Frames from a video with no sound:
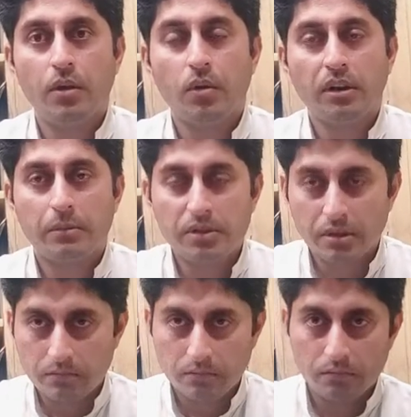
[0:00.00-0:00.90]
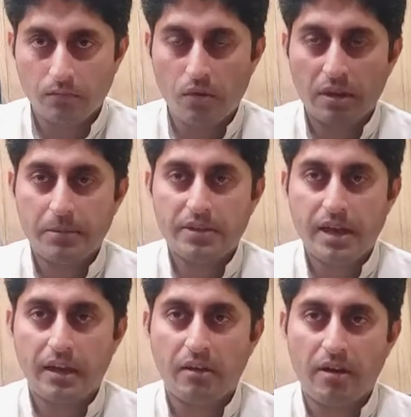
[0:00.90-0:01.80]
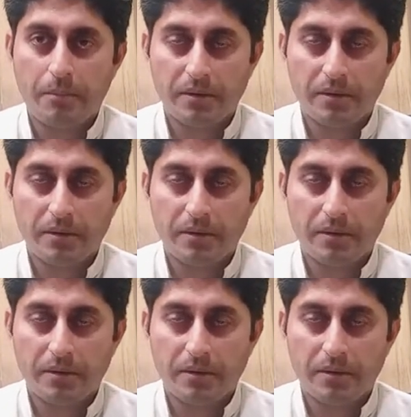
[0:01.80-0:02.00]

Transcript: लोकल कमीशन मौके पर जाएगा वहाँ